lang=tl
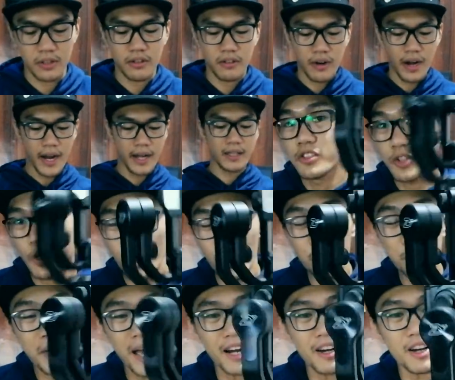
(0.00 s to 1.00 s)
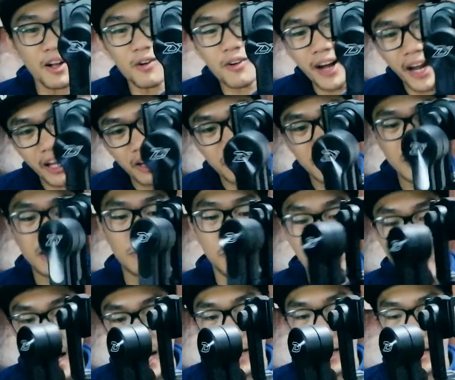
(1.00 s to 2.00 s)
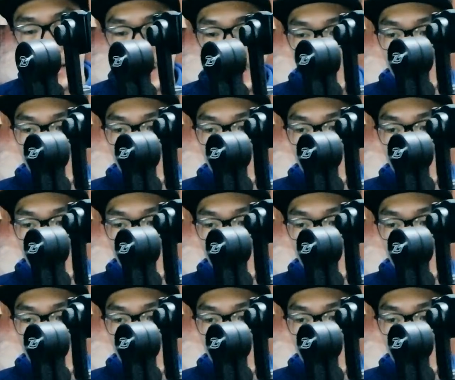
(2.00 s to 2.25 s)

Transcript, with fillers: All right. So yung meron ako ngayon is black.